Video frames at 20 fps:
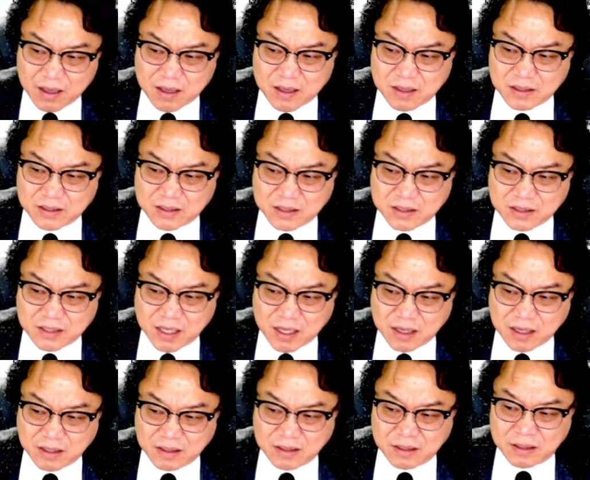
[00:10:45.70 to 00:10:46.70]

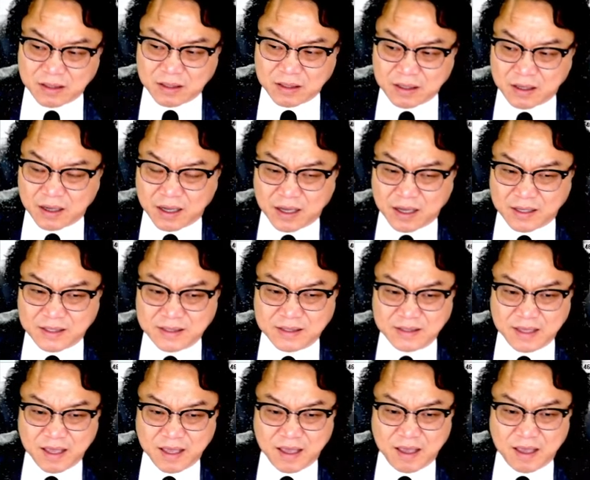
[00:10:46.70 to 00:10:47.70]
시장을 아,
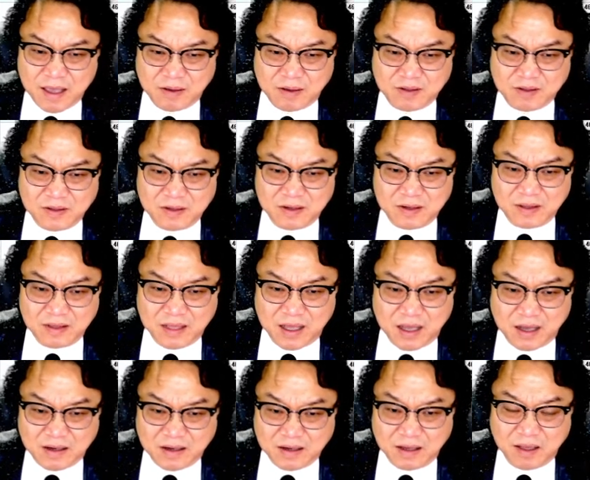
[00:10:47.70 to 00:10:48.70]
크게 흔들었다,
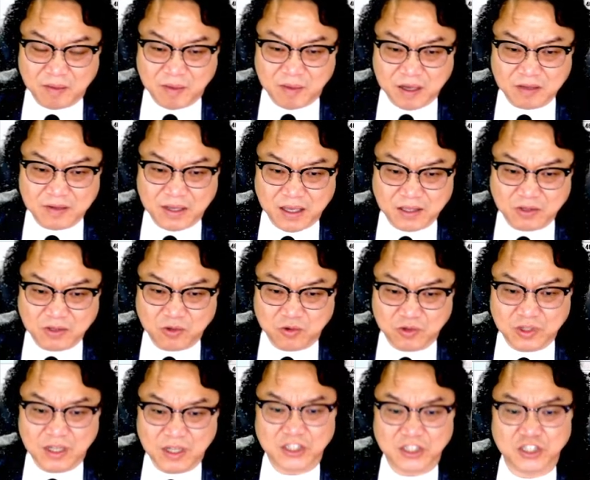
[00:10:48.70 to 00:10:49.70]
그렇게 봐도 되겠죠.
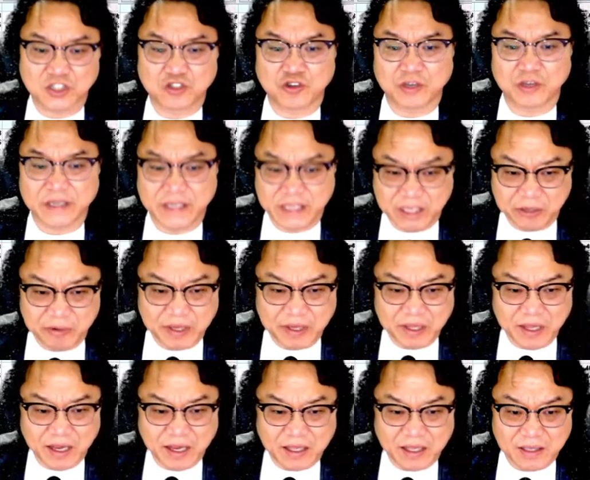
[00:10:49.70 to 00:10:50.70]
우리나라 시총 이
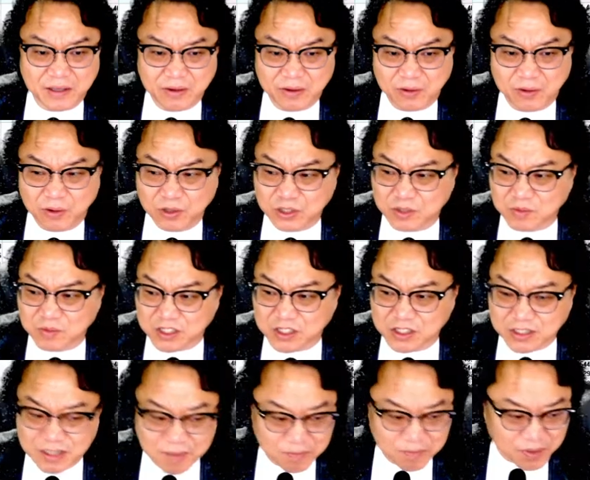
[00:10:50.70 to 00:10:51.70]
위니까요. 오 점
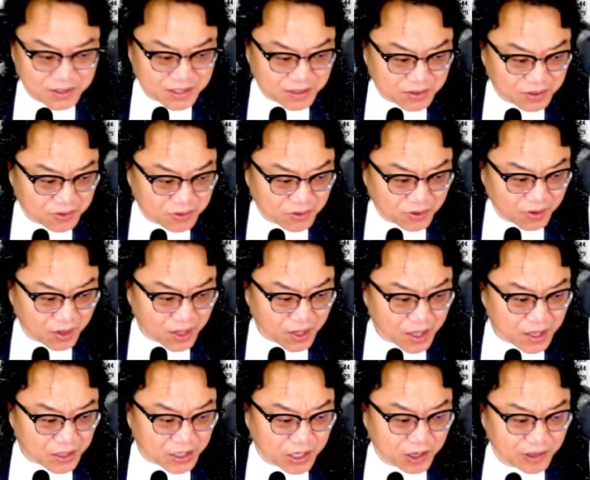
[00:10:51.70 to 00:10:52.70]
칠삼 퍼센트로
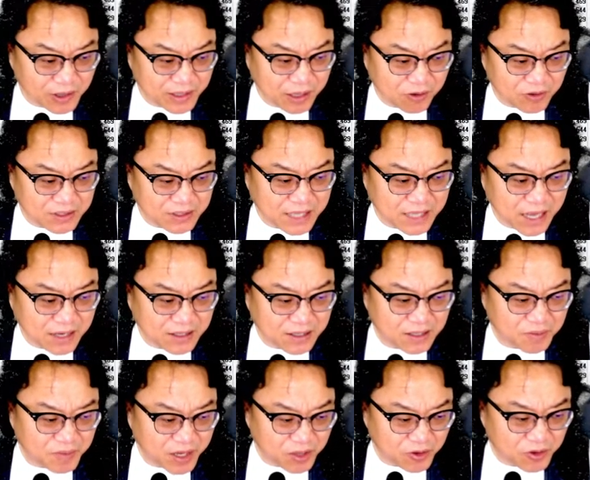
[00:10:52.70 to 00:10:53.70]
기관외국인 쌍끌이
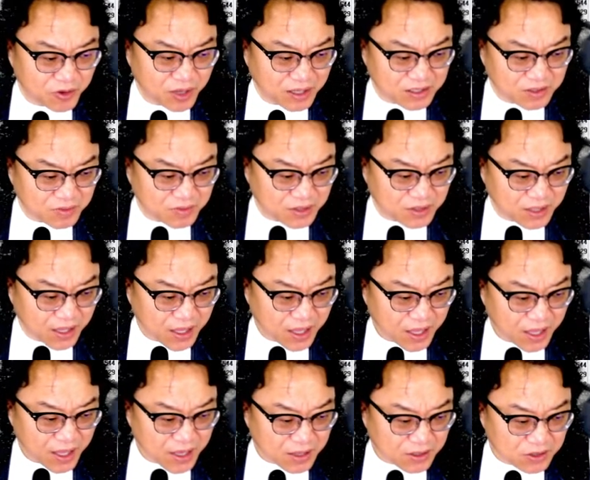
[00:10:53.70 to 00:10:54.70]
매도 나왔습니다.
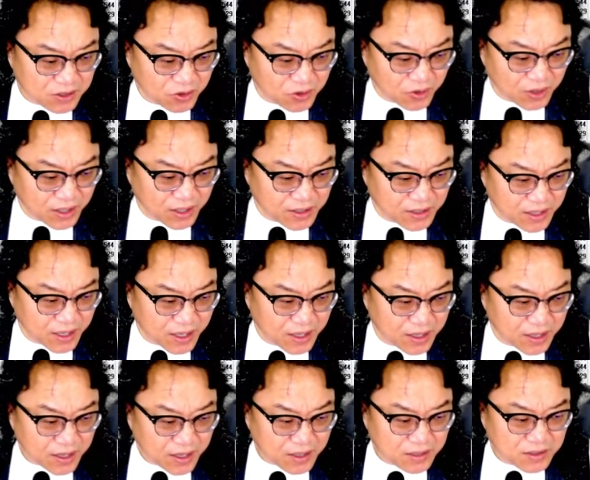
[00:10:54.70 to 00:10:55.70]
그동안에
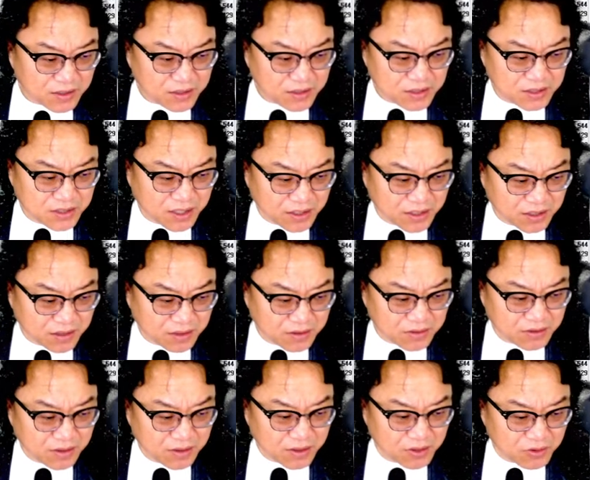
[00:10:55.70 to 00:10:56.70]
시장이
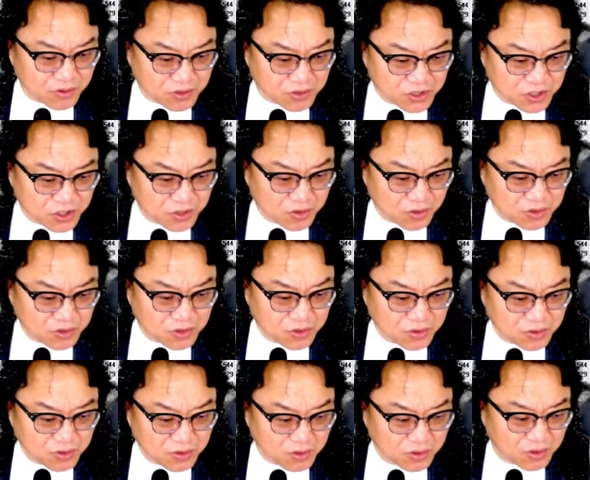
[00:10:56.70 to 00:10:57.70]
흔들려도
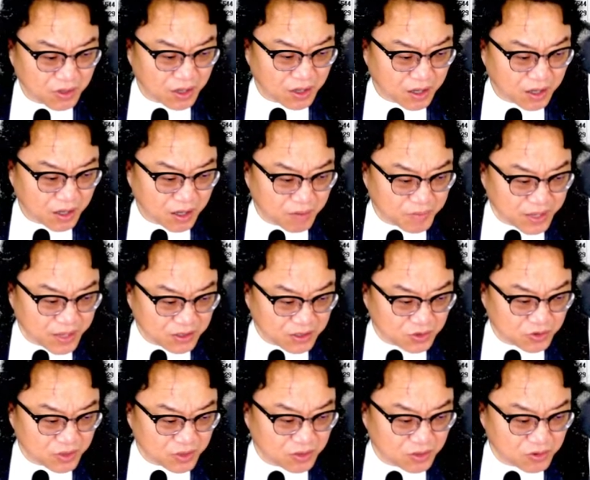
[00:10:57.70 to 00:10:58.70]
지속적으로 아,
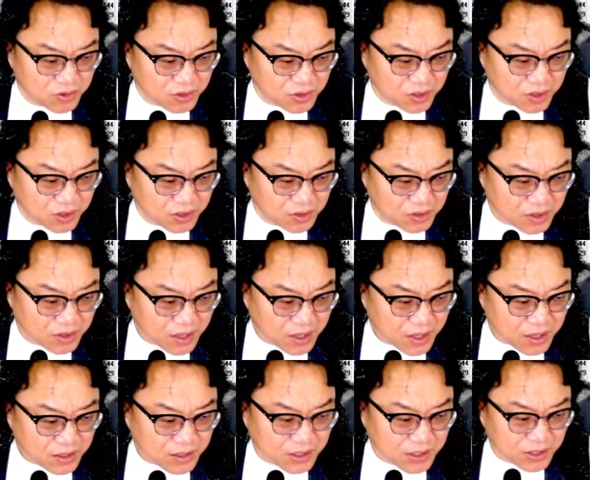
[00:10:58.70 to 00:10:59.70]
매수해 들어오던
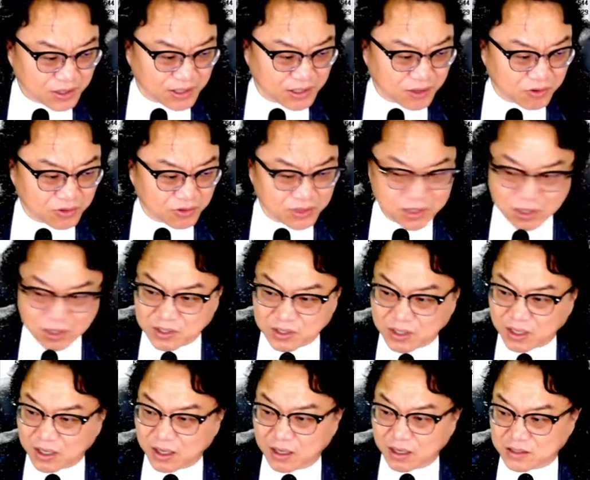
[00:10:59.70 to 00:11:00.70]
기관외국인
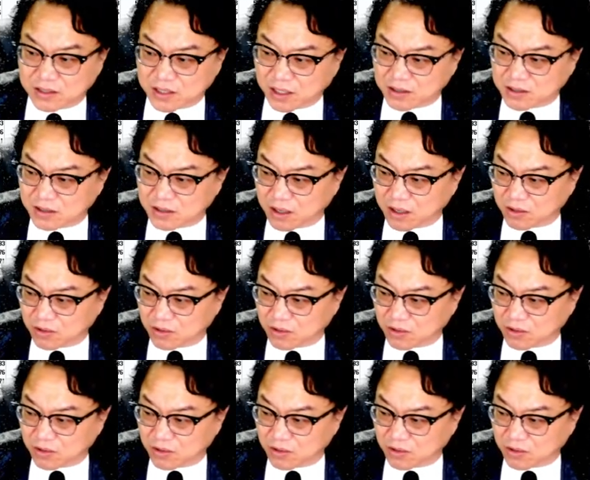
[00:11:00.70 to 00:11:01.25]
어저께 작정하고